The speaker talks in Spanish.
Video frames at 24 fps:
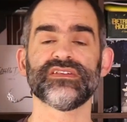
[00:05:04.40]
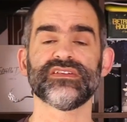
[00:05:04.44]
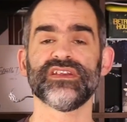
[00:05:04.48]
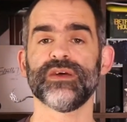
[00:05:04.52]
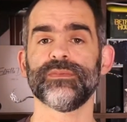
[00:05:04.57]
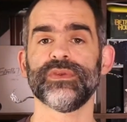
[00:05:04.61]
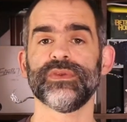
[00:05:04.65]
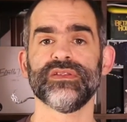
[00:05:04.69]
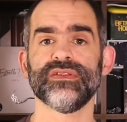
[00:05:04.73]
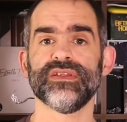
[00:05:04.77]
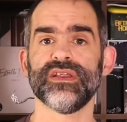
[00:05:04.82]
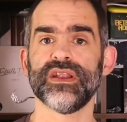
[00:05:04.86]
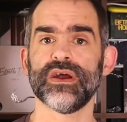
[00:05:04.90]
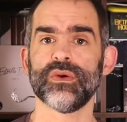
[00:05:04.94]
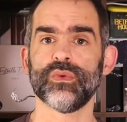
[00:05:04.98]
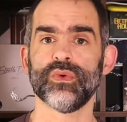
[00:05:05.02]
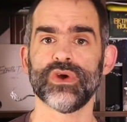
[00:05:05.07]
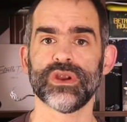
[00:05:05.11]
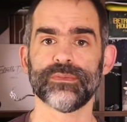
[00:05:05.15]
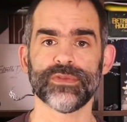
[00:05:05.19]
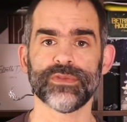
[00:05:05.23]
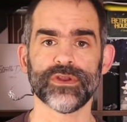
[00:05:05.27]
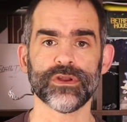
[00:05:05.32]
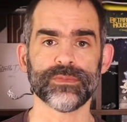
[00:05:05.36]
va a ser aprender a
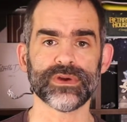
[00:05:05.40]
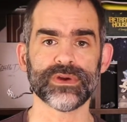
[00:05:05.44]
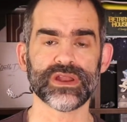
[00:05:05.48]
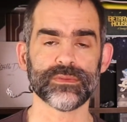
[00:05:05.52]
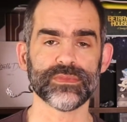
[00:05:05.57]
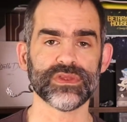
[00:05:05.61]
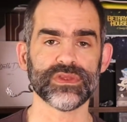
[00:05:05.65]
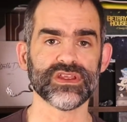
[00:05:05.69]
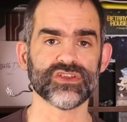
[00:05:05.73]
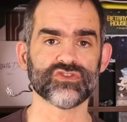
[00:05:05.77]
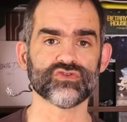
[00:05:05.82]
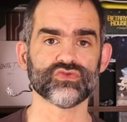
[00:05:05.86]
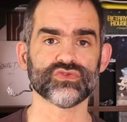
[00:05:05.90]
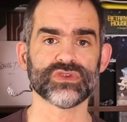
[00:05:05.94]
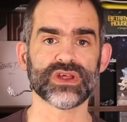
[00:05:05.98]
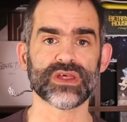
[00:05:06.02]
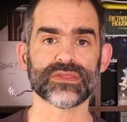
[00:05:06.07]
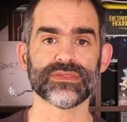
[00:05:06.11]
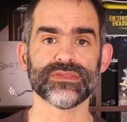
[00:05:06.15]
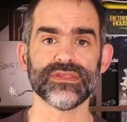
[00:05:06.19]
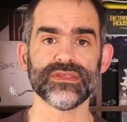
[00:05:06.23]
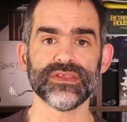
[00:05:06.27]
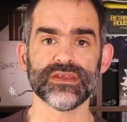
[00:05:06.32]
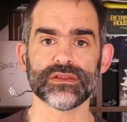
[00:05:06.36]
jugar. Pero para mí es un
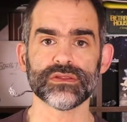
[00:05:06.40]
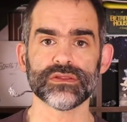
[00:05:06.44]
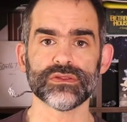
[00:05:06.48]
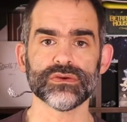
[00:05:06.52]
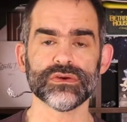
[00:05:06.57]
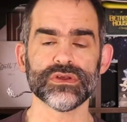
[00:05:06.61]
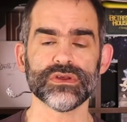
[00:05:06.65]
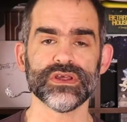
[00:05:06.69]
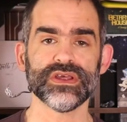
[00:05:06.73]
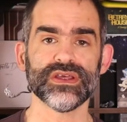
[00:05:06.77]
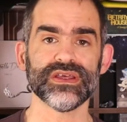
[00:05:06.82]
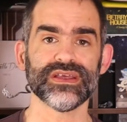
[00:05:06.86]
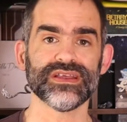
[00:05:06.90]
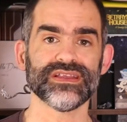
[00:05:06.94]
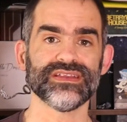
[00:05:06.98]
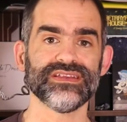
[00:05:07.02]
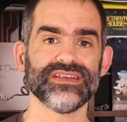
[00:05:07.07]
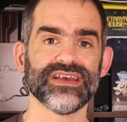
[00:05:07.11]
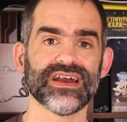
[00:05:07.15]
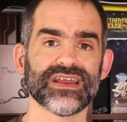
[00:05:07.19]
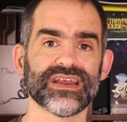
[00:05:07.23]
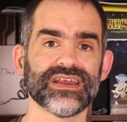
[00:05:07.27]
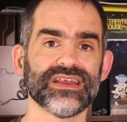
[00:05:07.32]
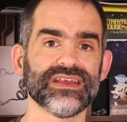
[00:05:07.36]
acierto,
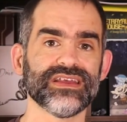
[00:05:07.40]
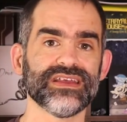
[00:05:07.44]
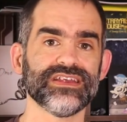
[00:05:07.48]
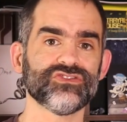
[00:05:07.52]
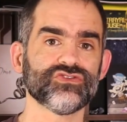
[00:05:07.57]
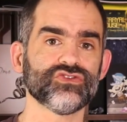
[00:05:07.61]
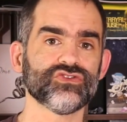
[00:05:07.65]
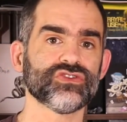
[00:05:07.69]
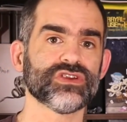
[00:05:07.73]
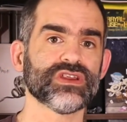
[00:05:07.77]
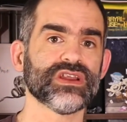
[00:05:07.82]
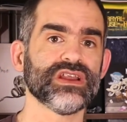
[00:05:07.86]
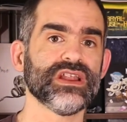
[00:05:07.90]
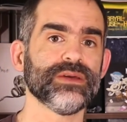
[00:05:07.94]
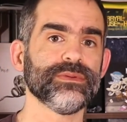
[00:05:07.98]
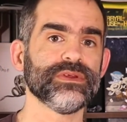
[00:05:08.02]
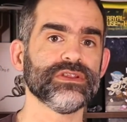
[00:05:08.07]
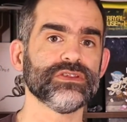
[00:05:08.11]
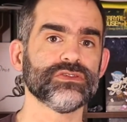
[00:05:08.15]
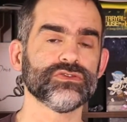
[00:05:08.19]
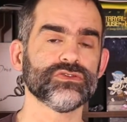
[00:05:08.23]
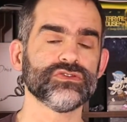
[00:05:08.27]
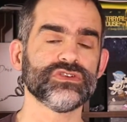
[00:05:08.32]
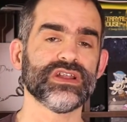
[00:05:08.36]
ya que estos
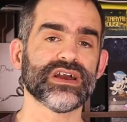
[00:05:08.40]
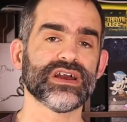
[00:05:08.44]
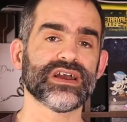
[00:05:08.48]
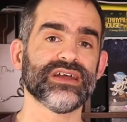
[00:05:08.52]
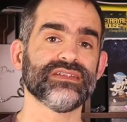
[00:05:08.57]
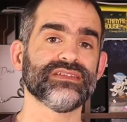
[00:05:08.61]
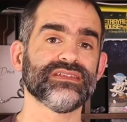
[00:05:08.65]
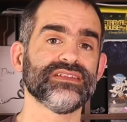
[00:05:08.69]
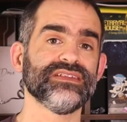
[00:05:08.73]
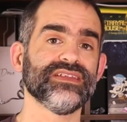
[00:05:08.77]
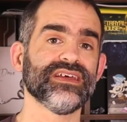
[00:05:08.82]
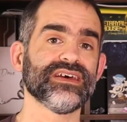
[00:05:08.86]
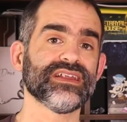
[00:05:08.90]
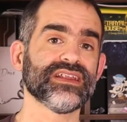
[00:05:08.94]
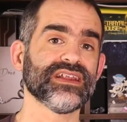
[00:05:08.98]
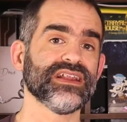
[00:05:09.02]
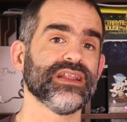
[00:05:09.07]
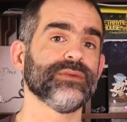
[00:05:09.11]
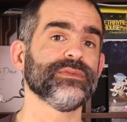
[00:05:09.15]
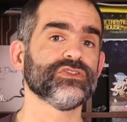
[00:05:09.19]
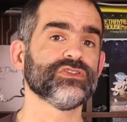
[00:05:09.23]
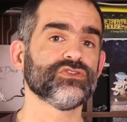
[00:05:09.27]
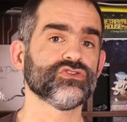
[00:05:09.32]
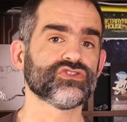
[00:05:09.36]
reglamentos, la cantidad de
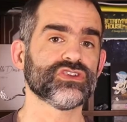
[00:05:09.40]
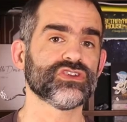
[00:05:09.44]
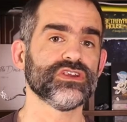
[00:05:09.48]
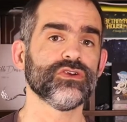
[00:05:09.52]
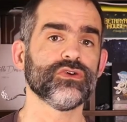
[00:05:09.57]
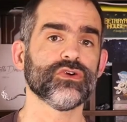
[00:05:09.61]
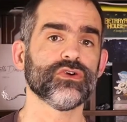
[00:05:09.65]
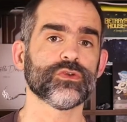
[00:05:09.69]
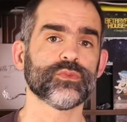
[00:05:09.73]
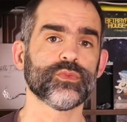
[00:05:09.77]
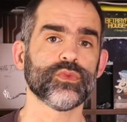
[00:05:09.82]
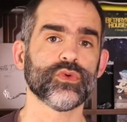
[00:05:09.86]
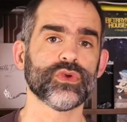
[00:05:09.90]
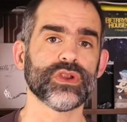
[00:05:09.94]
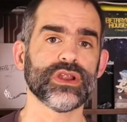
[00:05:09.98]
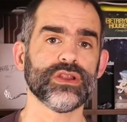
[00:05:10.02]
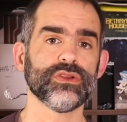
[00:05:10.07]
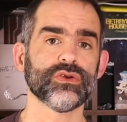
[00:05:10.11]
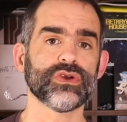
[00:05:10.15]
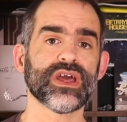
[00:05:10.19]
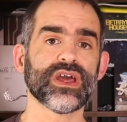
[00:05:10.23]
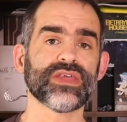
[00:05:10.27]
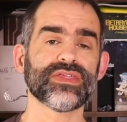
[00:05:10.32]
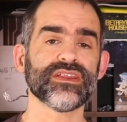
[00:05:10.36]
reglamentos que incorpora,
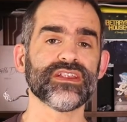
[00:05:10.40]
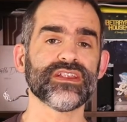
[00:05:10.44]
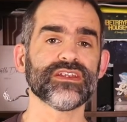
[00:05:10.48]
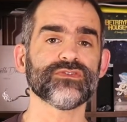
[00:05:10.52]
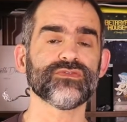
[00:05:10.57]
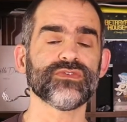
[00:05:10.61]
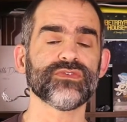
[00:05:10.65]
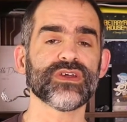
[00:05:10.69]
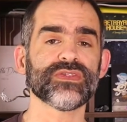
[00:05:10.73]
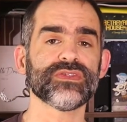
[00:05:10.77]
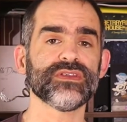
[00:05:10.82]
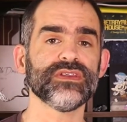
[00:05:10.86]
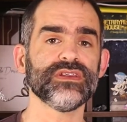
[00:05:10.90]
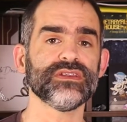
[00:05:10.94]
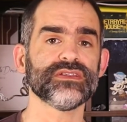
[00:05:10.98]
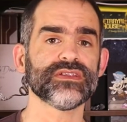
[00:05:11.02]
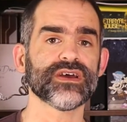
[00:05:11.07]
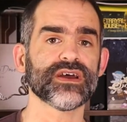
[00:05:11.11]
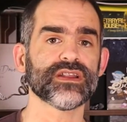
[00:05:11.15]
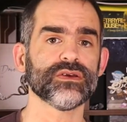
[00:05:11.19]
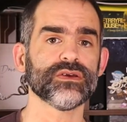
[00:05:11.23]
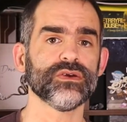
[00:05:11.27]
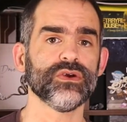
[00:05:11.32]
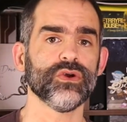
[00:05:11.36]
lo que hacen es
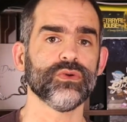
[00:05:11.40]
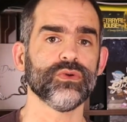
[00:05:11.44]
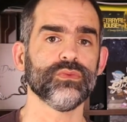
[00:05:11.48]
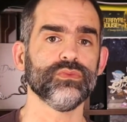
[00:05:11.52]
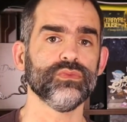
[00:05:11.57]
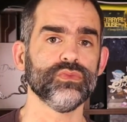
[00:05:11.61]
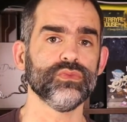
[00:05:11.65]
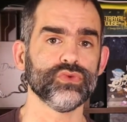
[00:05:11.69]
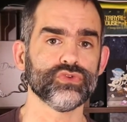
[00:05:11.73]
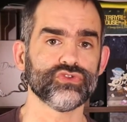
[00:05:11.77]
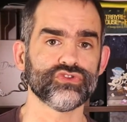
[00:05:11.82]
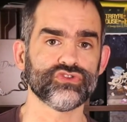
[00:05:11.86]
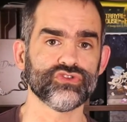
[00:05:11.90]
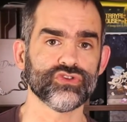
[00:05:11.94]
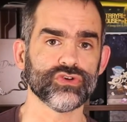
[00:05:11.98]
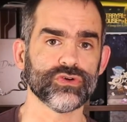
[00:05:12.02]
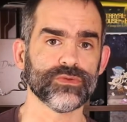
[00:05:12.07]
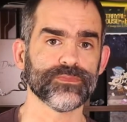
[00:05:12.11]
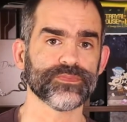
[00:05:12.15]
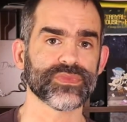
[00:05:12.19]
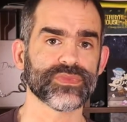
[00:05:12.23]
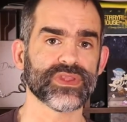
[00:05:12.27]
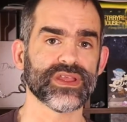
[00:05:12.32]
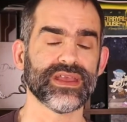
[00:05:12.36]
facilitar
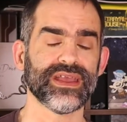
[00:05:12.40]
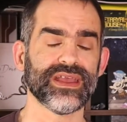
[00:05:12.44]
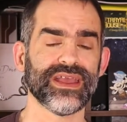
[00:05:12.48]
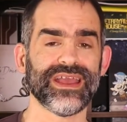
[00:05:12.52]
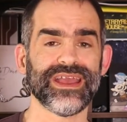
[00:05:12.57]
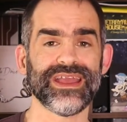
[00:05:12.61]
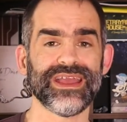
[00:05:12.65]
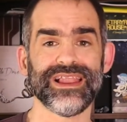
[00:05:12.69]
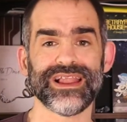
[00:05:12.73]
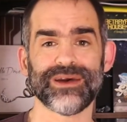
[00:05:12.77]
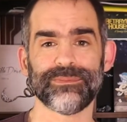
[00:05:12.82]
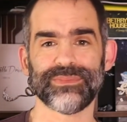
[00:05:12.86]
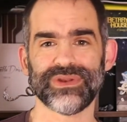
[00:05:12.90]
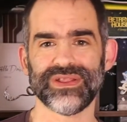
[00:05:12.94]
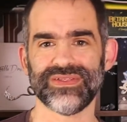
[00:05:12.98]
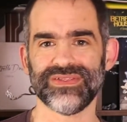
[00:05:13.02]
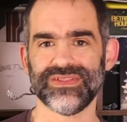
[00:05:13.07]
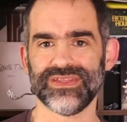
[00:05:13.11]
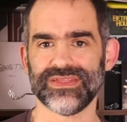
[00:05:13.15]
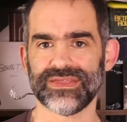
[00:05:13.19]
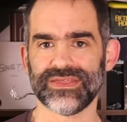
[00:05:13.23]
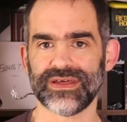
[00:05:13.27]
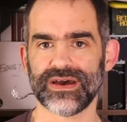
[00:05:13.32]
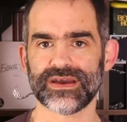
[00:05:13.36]
mucho el
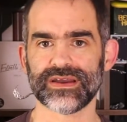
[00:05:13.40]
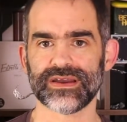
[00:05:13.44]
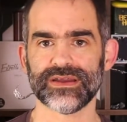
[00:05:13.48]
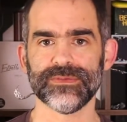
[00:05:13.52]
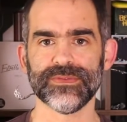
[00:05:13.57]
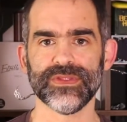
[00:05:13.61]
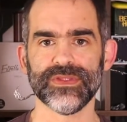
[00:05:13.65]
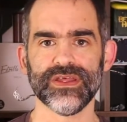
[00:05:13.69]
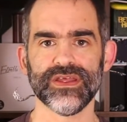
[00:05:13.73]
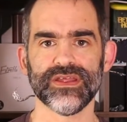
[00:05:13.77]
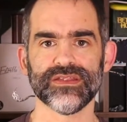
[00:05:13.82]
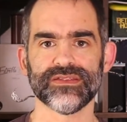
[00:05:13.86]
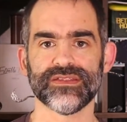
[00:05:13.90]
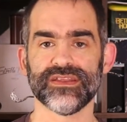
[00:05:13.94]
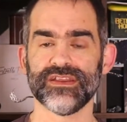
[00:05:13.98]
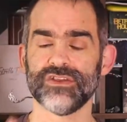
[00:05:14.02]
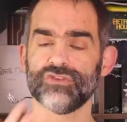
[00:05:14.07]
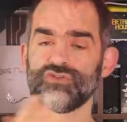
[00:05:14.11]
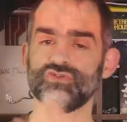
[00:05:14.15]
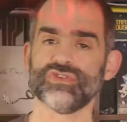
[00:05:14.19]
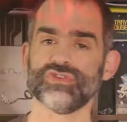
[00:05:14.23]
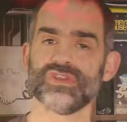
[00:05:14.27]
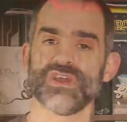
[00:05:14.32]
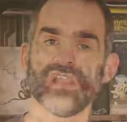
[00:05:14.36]
aprendizaje.
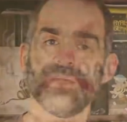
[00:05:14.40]
Tienes un